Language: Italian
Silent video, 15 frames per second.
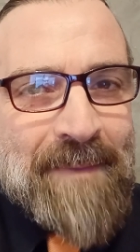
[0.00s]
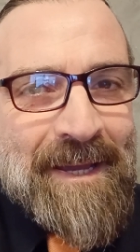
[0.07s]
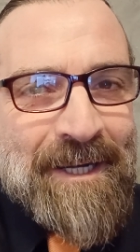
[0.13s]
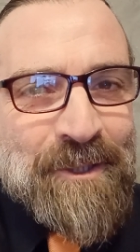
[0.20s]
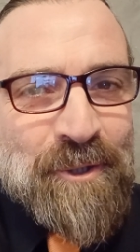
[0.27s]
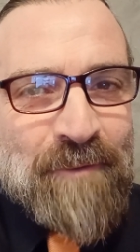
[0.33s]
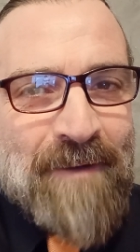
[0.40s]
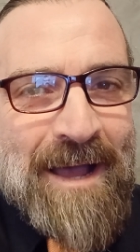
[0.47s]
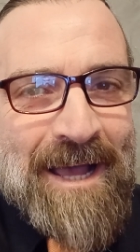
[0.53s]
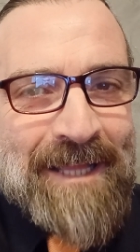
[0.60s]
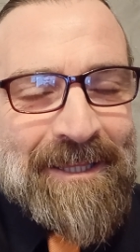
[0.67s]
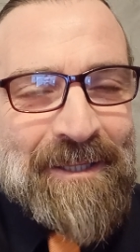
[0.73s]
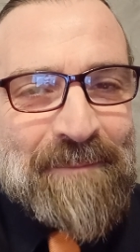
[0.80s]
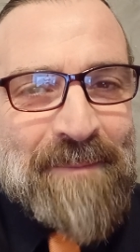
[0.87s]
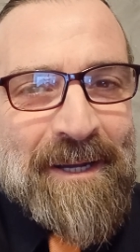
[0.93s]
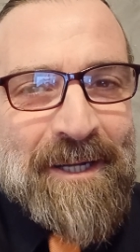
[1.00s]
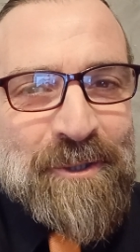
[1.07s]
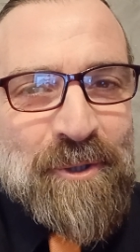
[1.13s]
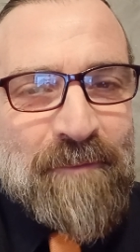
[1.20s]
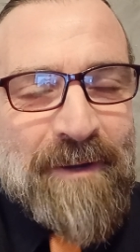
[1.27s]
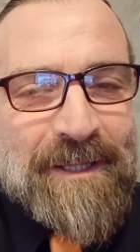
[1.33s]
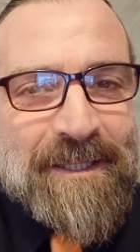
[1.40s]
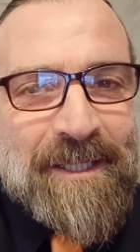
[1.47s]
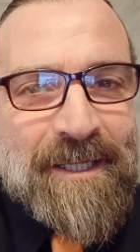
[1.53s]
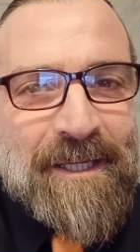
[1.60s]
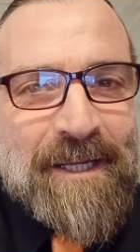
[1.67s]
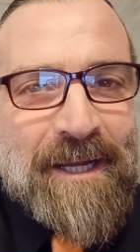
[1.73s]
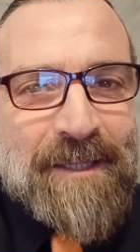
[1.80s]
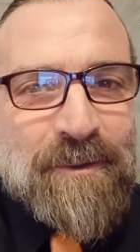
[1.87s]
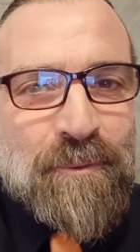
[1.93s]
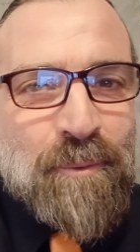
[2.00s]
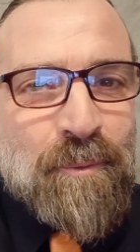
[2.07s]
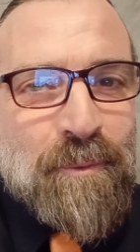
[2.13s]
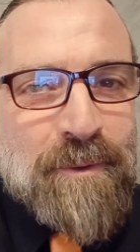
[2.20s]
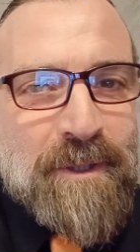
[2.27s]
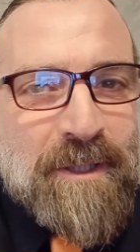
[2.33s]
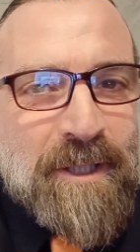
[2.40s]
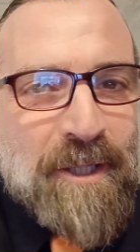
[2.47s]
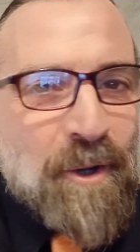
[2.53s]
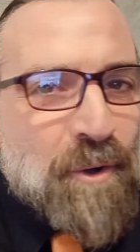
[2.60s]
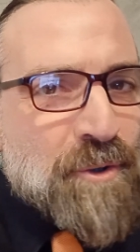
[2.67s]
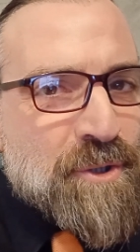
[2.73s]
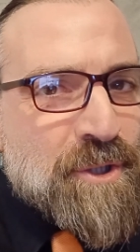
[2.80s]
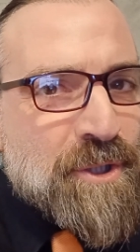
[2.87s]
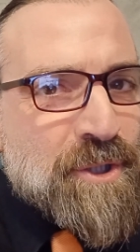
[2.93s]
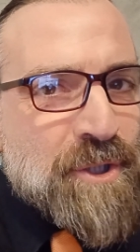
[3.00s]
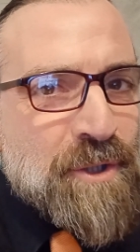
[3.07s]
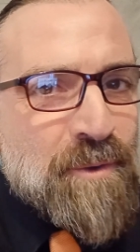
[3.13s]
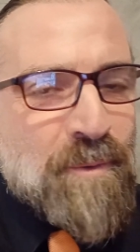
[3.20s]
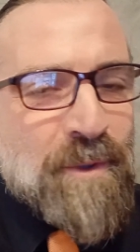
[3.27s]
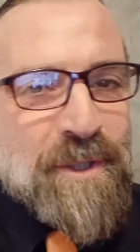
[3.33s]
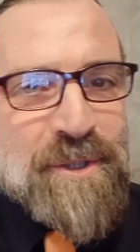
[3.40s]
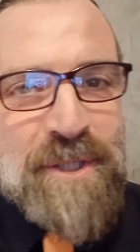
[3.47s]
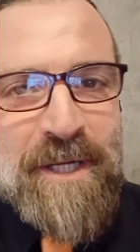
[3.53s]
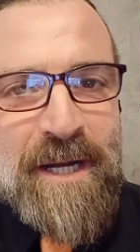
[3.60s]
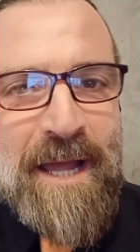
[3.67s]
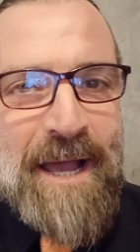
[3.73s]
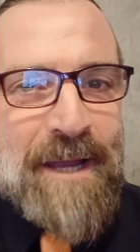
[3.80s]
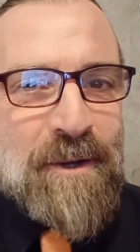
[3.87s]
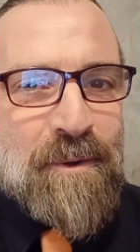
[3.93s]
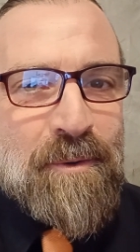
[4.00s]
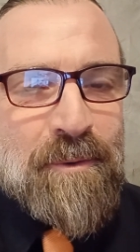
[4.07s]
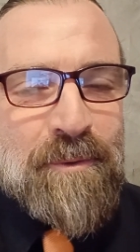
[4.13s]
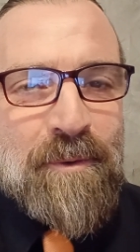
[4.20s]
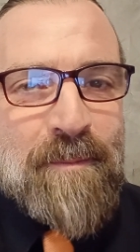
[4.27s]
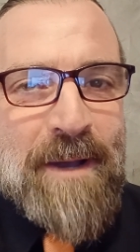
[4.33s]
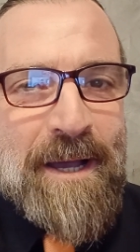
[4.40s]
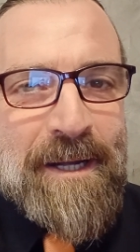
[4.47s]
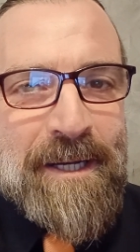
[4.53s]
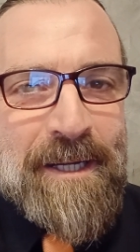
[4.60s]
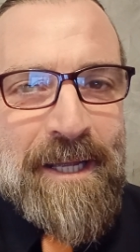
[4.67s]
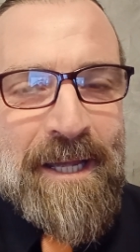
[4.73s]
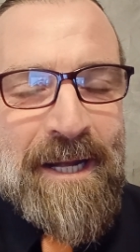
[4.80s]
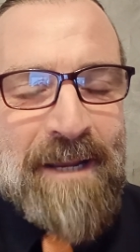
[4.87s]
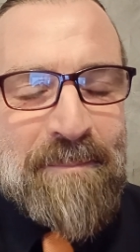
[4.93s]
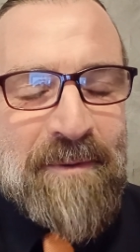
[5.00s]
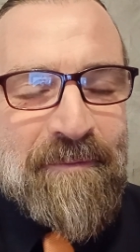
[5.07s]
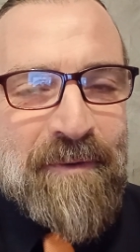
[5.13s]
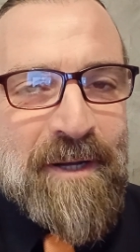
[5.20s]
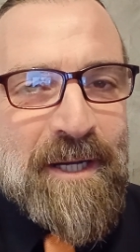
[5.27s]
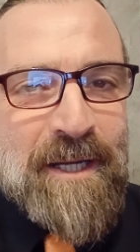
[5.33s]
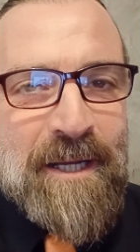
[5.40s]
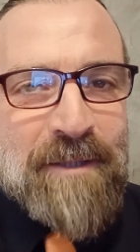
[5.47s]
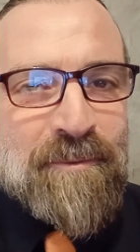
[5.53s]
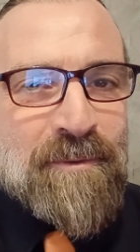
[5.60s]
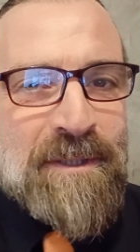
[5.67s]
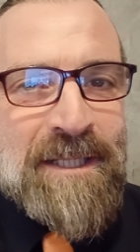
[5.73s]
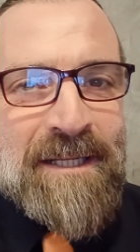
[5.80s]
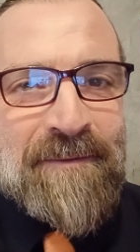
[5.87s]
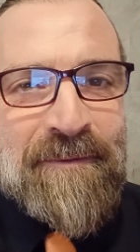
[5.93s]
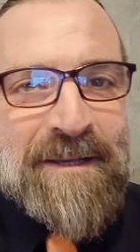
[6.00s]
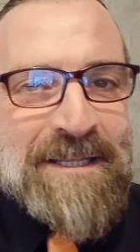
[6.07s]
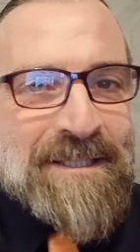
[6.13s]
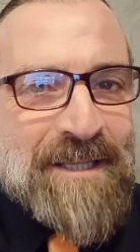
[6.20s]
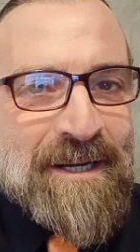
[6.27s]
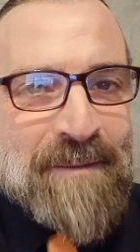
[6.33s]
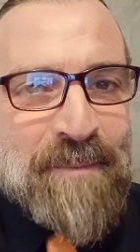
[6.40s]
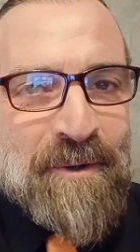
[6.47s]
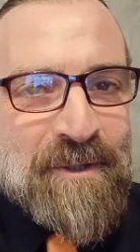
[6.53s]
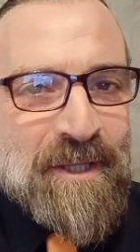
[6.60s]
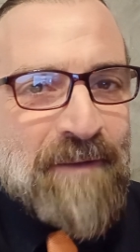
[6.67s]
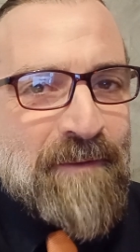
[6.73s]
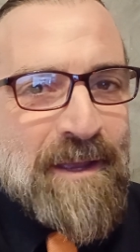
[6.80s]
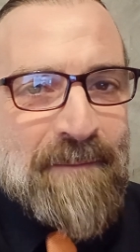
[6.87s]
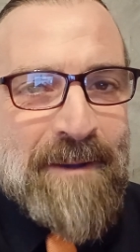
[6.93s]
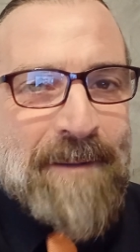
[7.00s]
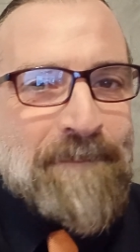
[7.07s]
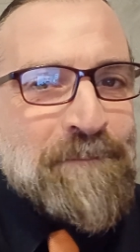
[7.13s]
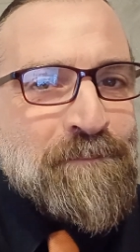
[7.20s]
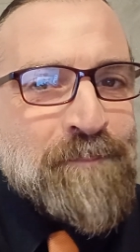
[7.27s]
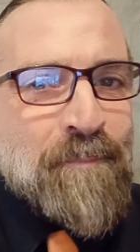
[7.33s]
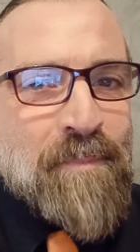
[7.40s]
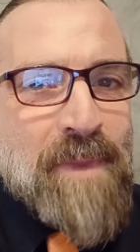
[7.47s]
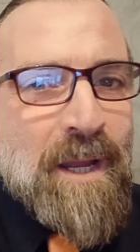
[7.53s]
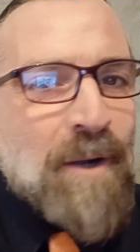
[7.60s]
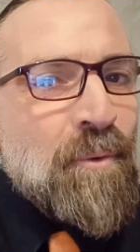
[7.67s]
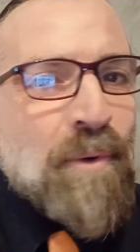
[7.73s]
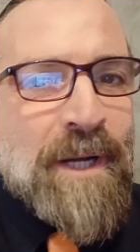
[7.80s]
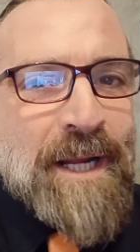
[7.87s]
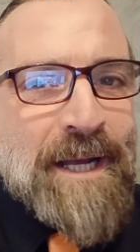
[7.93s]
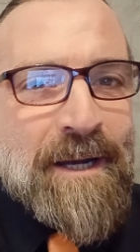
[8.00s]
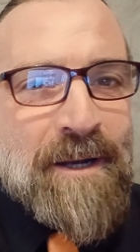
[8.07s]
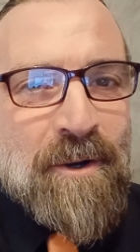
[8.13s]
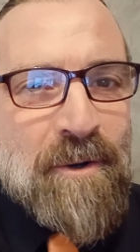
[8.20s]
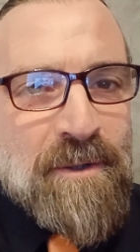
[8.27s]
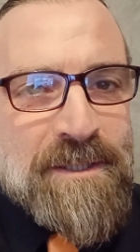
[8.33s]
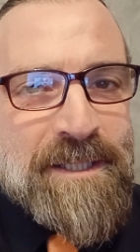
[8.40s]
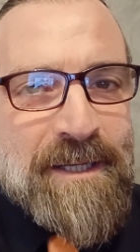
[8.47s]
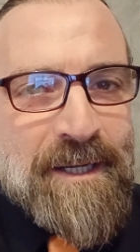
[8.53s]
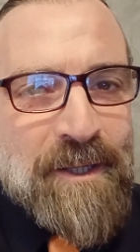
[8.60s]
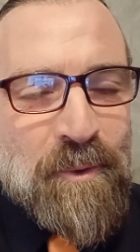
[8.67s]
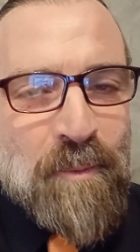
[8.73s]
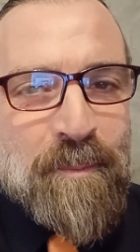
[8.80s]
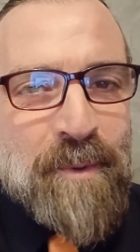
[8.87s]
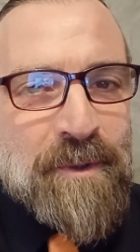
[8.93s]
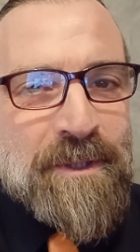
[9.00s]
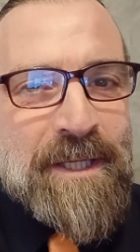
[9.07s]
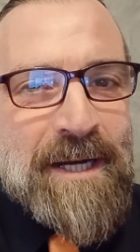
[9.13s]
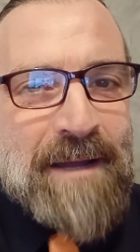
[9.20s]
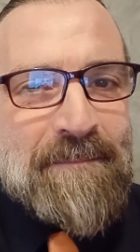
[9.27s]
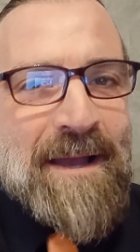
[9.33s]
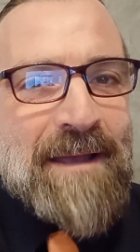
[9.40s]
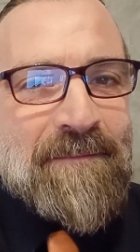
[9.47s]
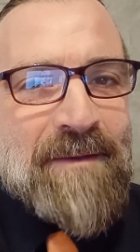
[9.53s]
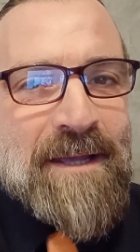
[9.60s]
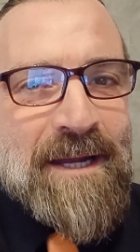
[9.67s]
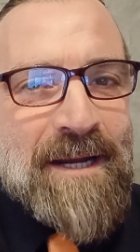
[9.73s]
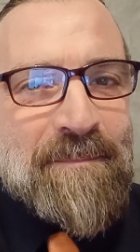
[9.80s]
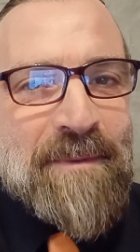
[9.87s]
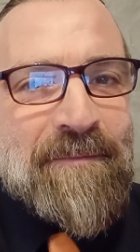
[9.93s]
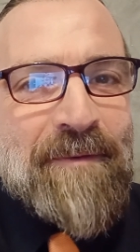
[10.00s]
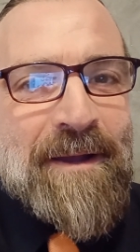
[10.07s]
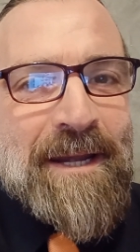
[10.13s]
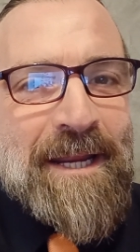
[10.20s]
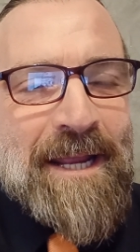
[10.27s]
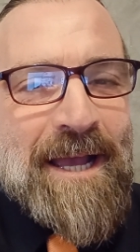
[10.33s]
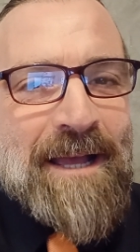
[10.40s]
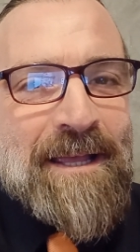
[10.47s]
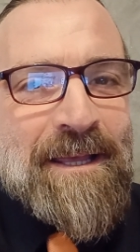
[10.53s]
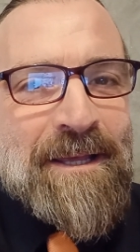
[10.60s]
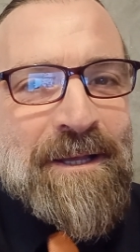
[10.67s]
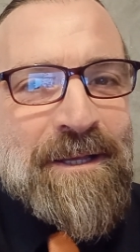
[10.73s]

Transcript: ritrovati, ben ritrovati a tutti. Oggi 5 gennaio, domani è l'Epifania, tutte le feste le porta via, ma l'unica cosa che non porterà mai via l'Epifania è